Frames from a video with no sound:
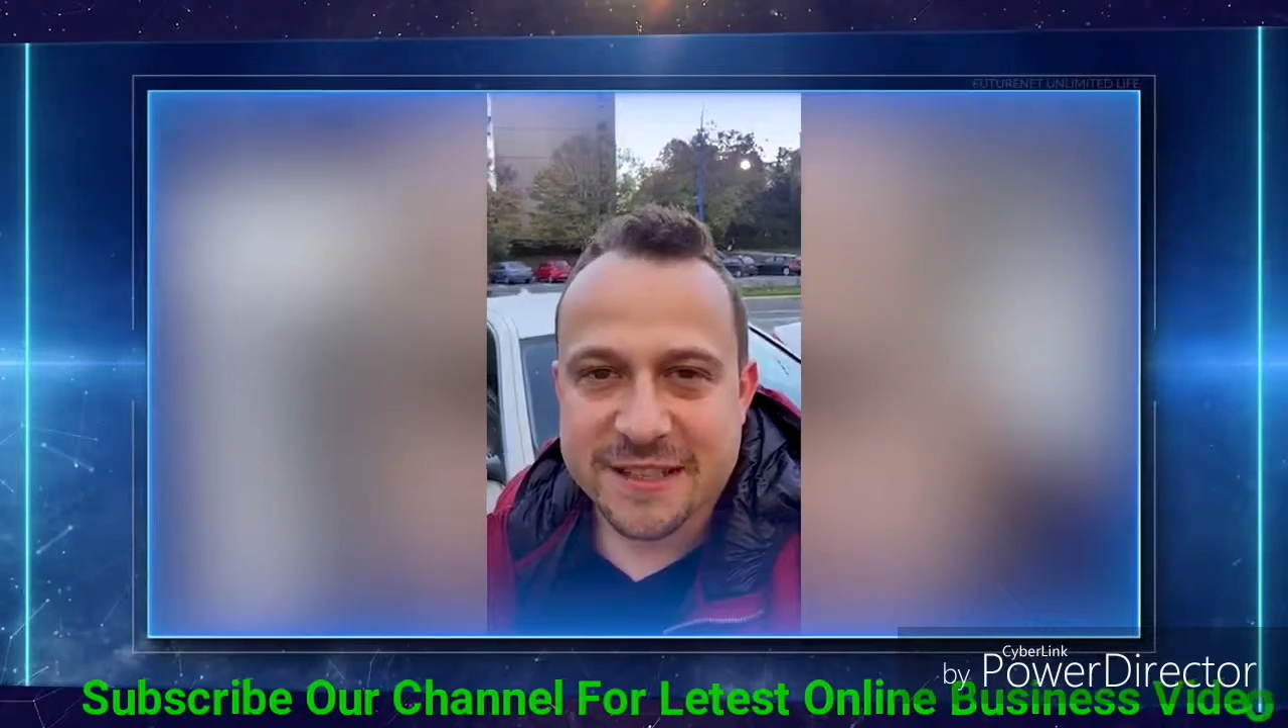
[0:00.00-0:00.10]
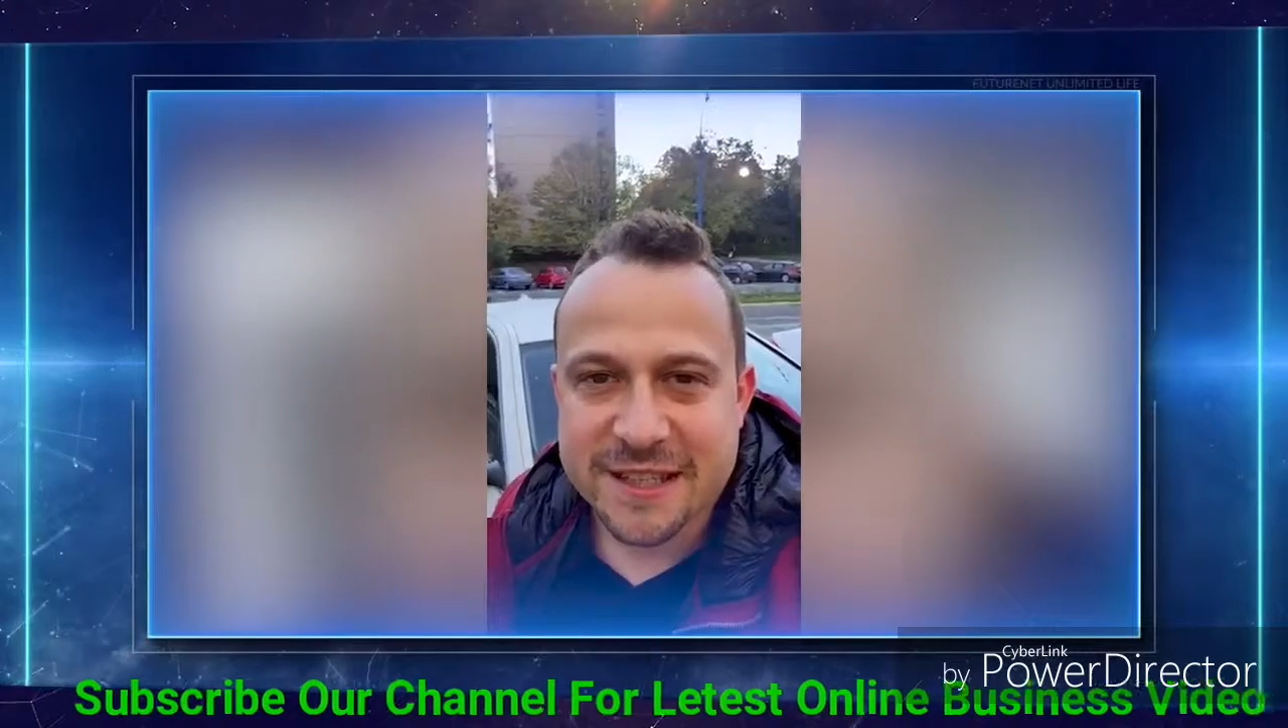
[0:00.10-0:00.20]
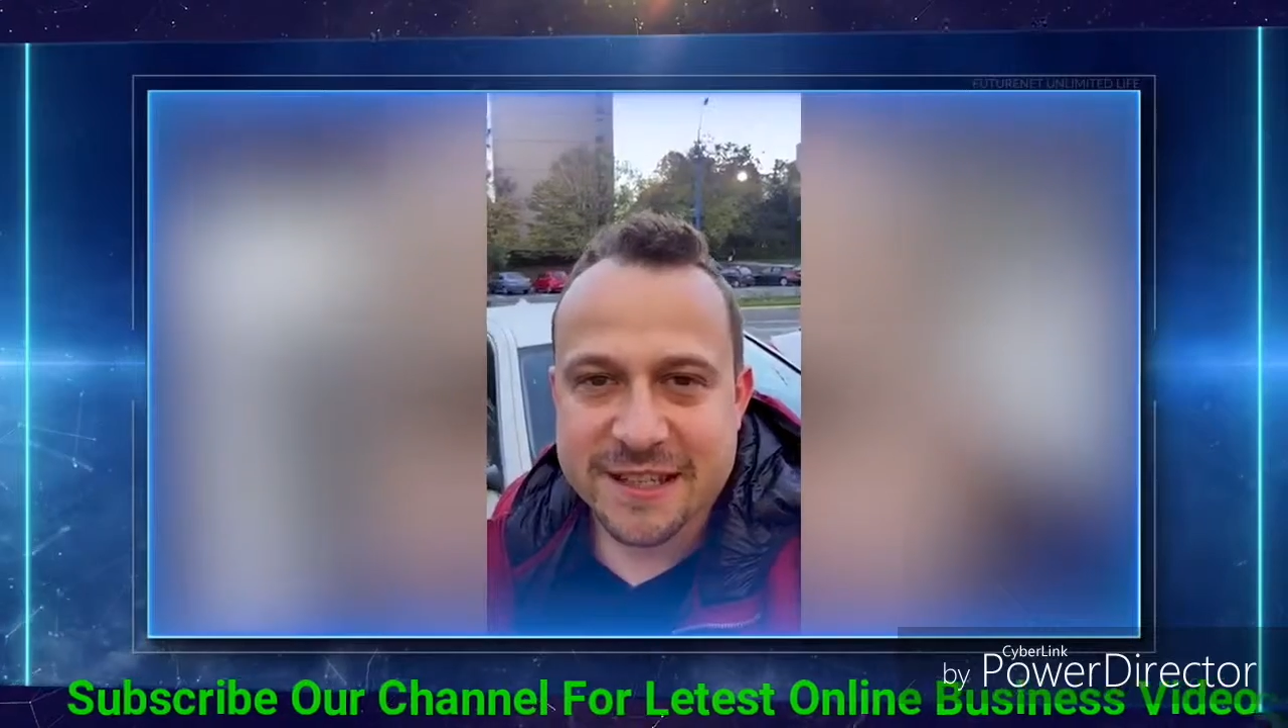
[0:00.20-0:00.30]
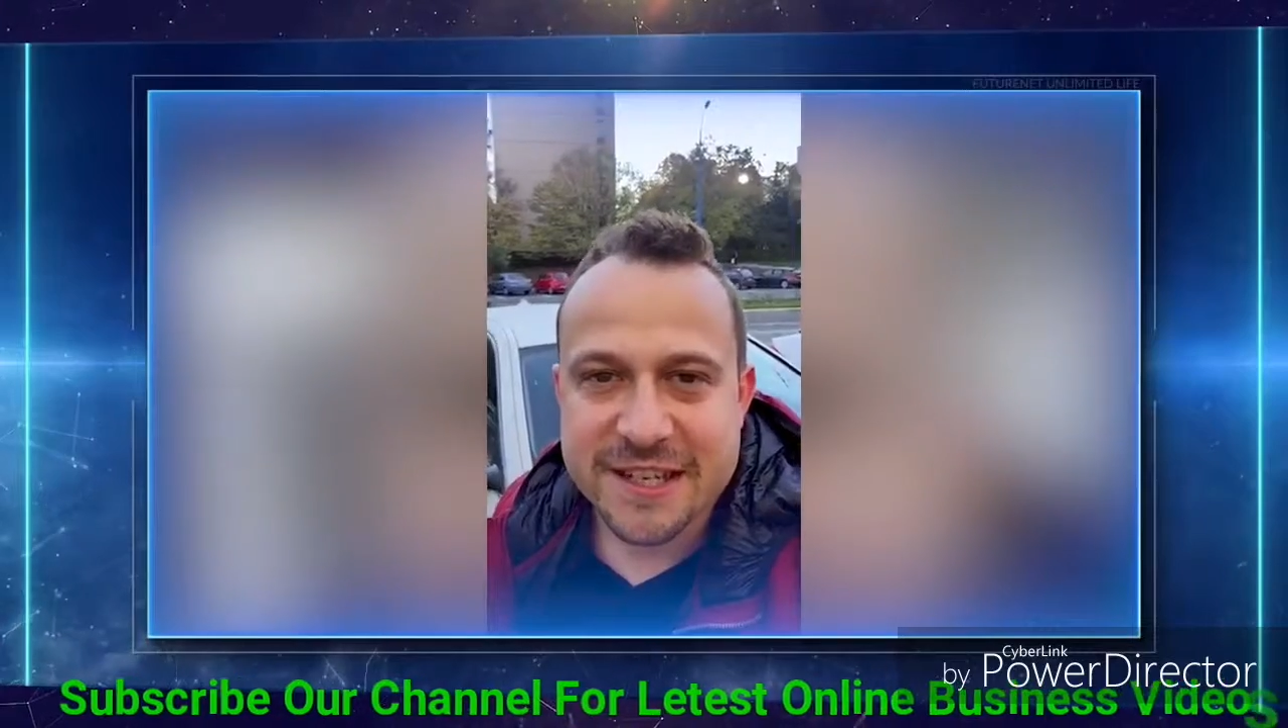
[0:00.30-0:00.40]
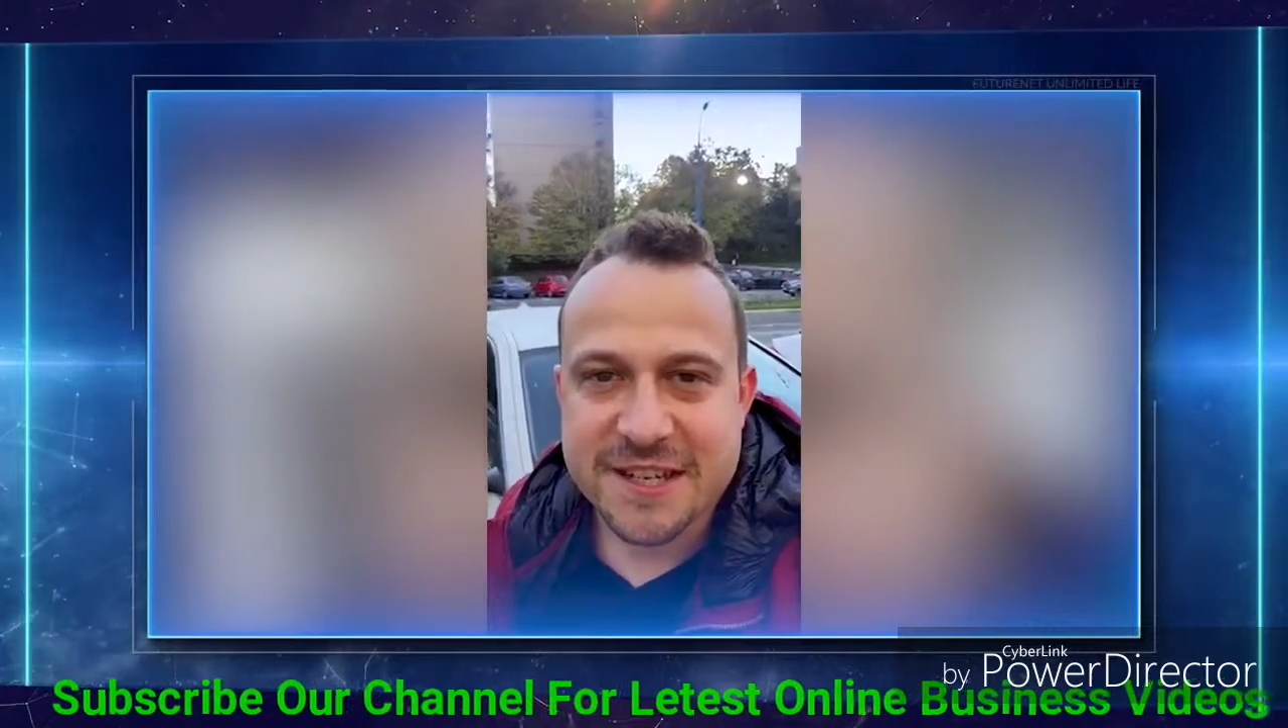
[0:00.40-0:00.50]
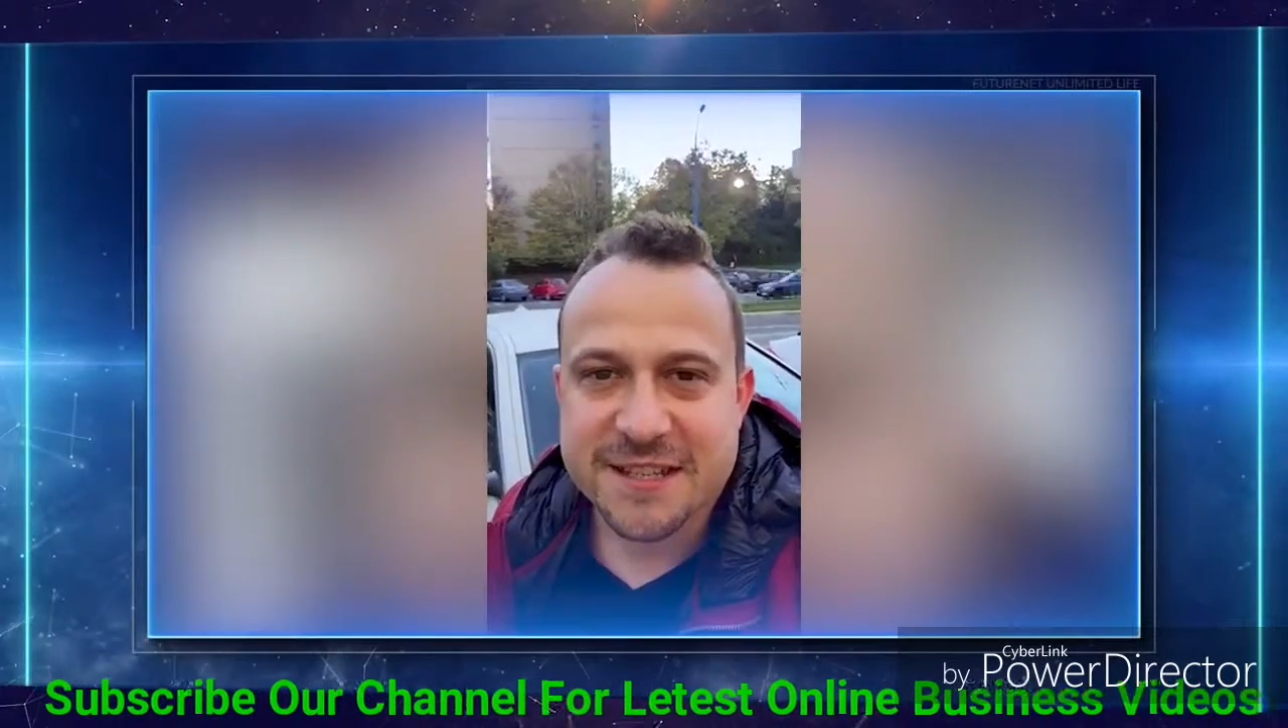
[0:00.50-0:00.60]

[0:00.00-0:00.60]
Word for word: serdecznie